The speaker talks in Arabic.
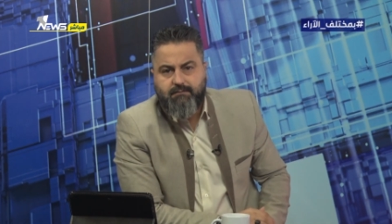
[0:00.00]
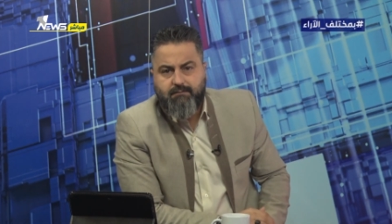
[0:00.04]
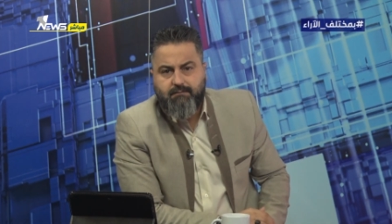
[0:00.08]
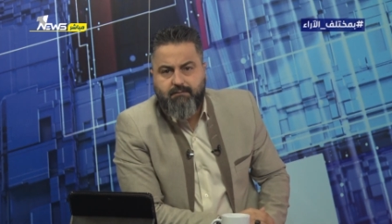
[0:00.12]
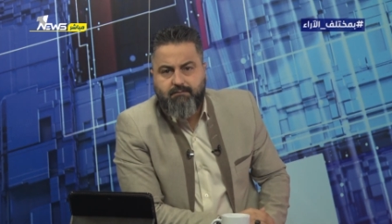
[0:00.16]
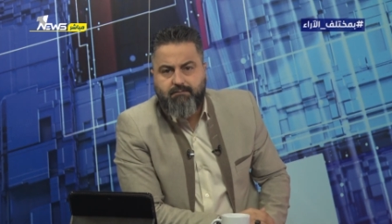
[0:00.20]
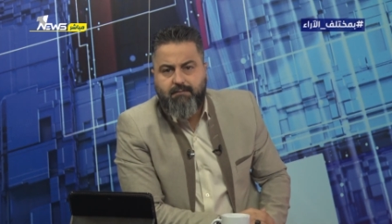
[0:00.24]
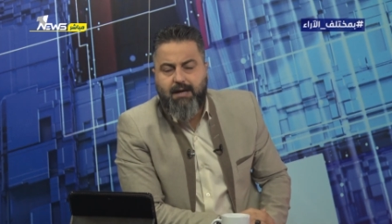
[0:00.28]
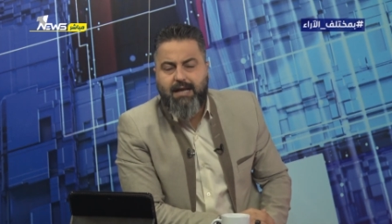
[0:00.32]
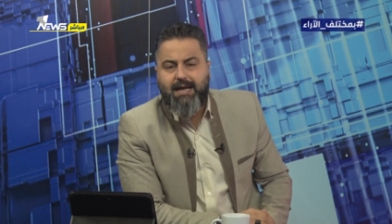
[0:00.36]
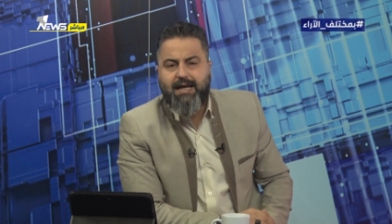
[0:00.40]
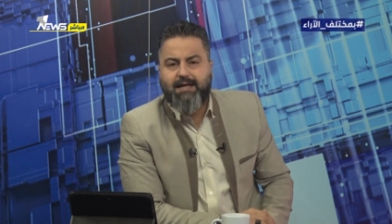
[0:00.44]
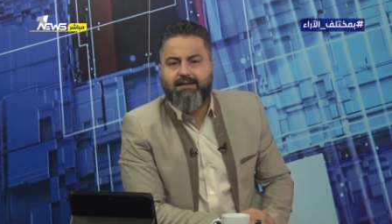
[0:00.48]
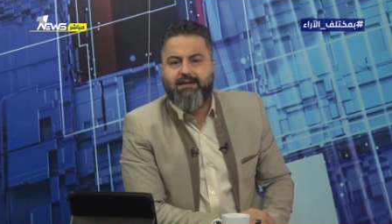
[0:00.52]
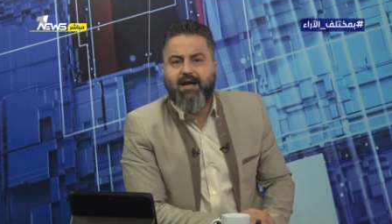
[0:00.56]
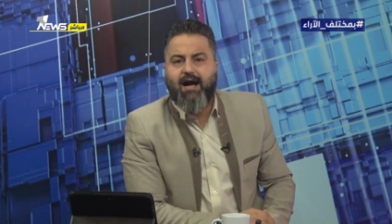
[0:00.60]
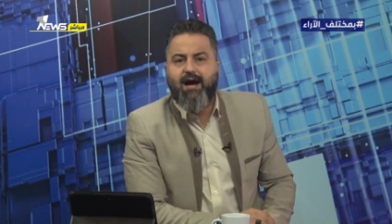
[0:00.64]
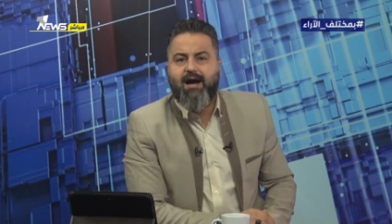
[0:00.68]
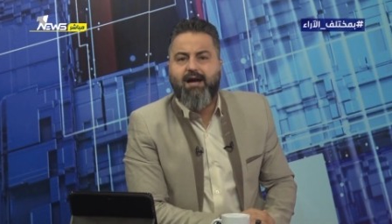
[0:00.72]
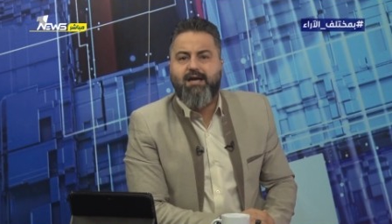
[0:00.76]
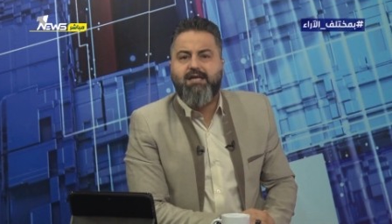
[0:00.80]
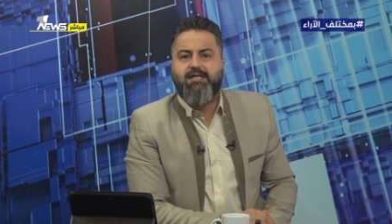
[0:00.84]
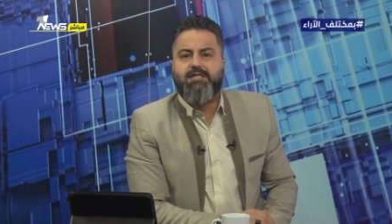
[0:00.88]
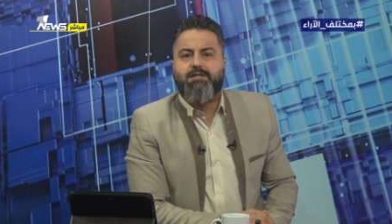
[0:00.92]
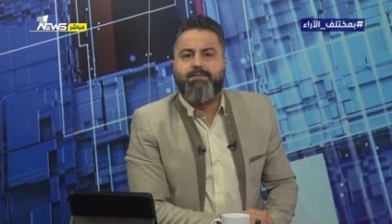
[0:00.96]
بلد
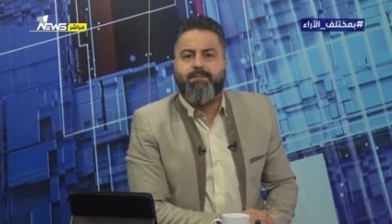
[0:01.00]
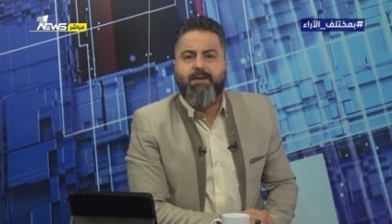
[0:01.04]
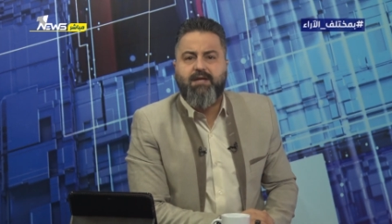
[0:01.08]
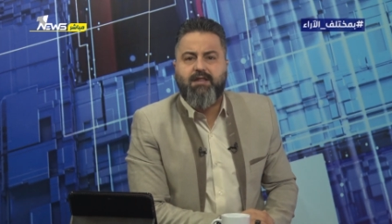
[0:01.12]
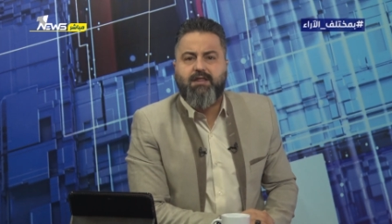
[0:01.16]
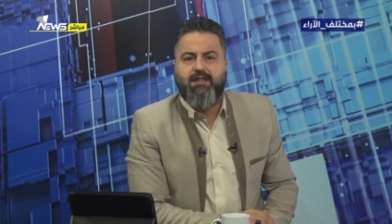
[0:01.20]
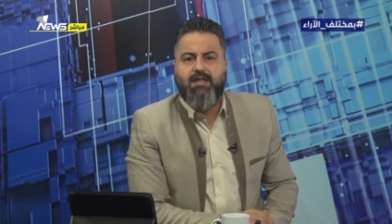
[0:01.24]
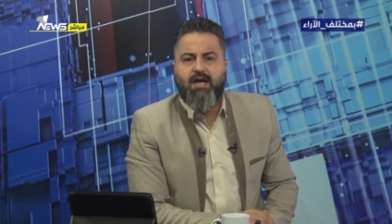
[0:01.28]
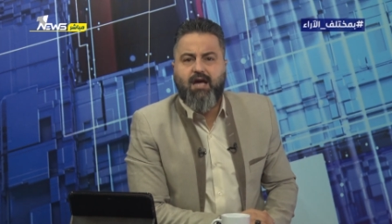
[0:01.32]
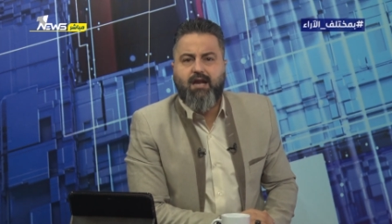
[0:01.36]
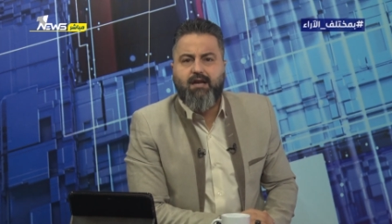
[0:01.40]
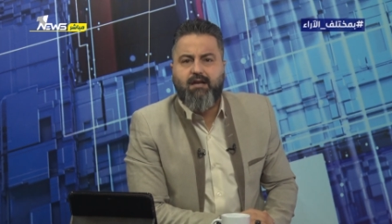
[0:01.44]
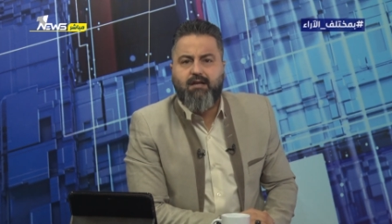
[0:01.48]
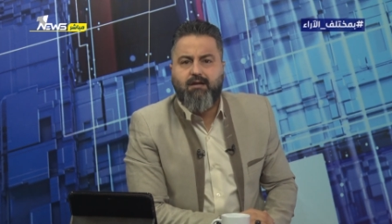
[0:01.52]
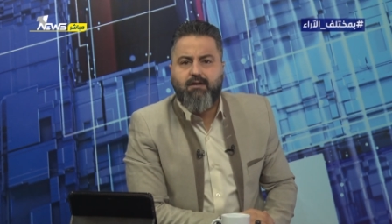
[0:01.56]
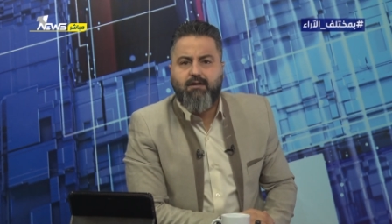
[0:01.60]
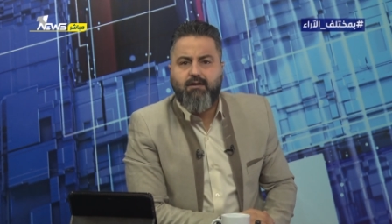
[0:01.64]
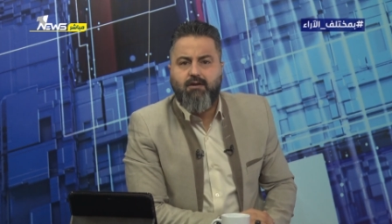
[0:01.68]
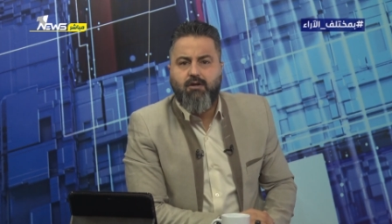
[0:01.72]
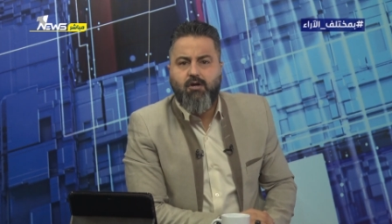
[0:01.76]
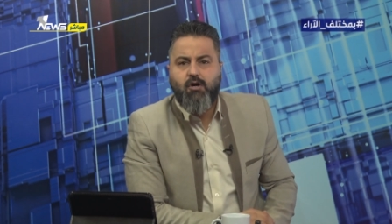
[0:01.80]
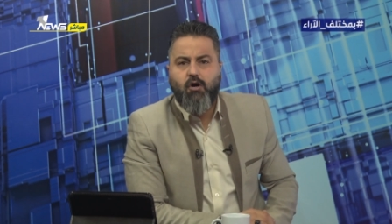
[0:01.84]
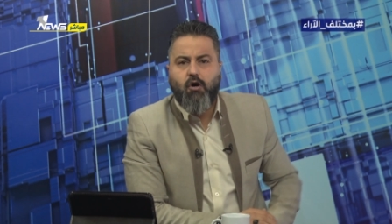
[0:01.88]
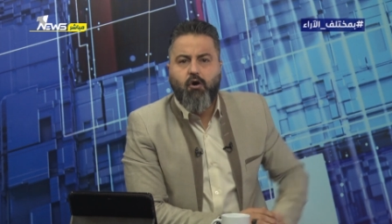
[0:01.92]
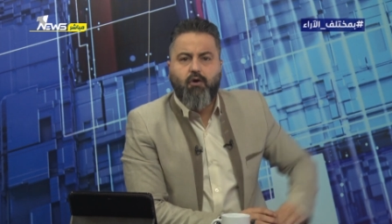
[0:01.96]
عايش بالذل
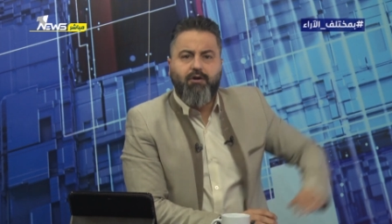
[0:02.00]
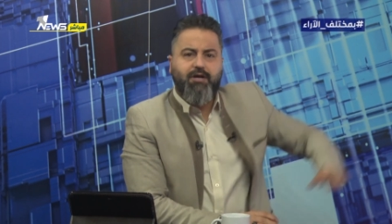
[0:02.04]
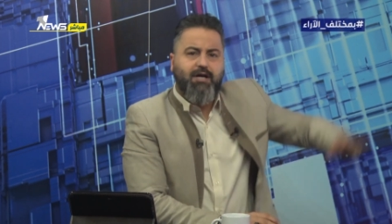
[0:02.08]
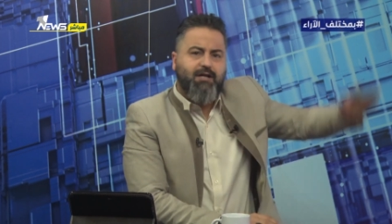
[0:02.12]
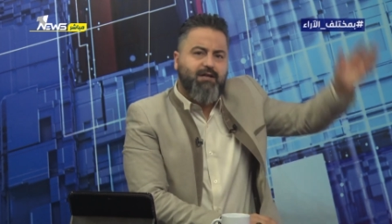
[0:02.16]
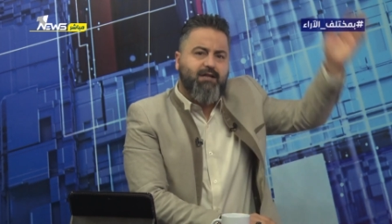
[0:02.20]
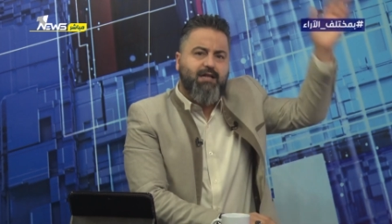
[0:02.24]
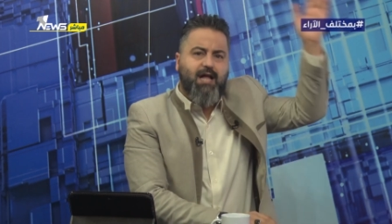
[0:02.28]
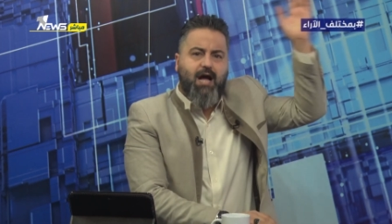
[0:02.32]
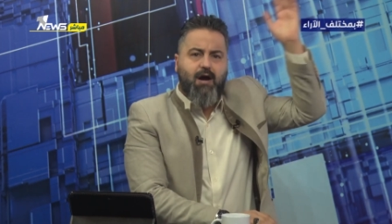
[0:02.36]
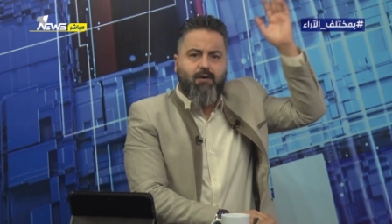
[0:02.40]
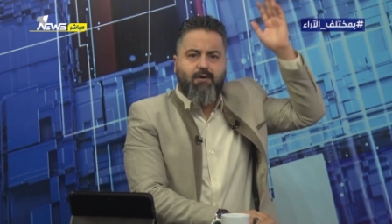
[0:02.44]
ونطلع